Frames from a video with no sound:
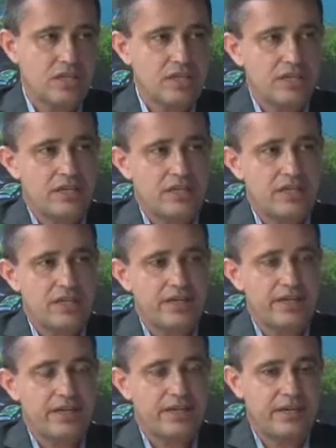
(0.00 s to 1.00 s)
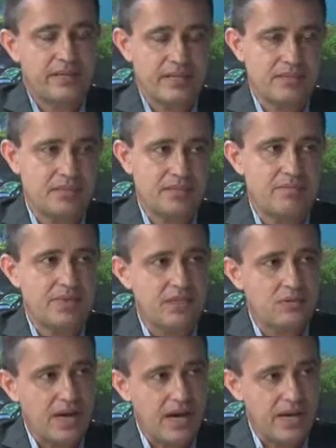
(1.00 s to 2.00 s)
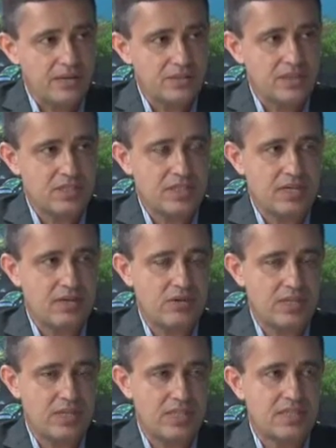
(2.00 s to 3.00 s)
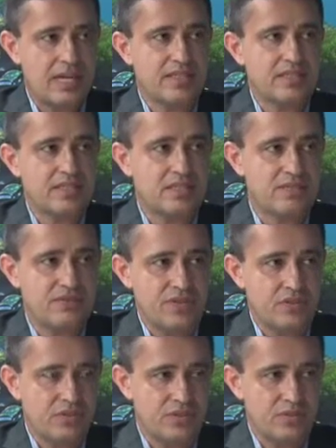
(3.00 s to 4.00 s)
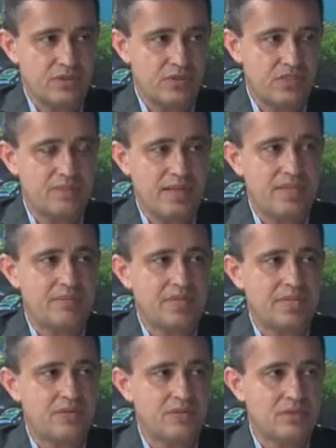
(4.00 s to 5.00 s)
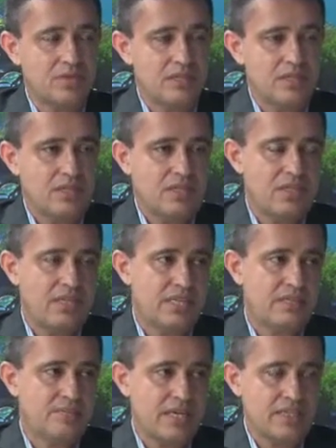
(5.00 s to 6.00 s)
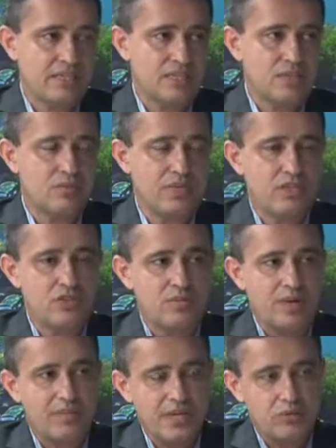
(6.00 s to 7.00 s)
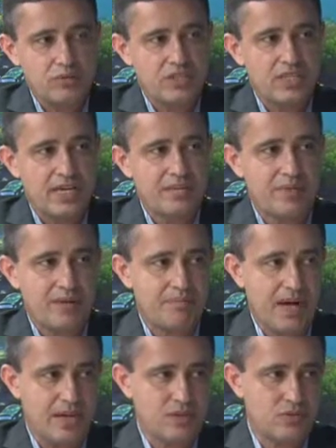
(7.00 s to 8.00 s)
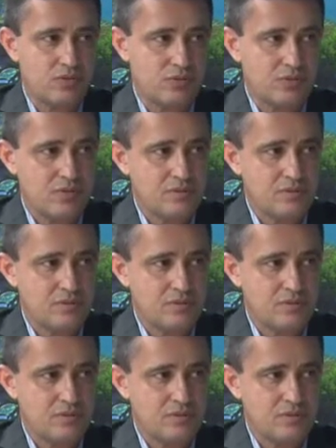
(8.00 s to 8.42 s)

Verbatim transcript: é, limpando a área, ou seja, recolhendo as raízes que ficam depois do desmatamento, e essa mais recentemente numa abertura de área para pasto.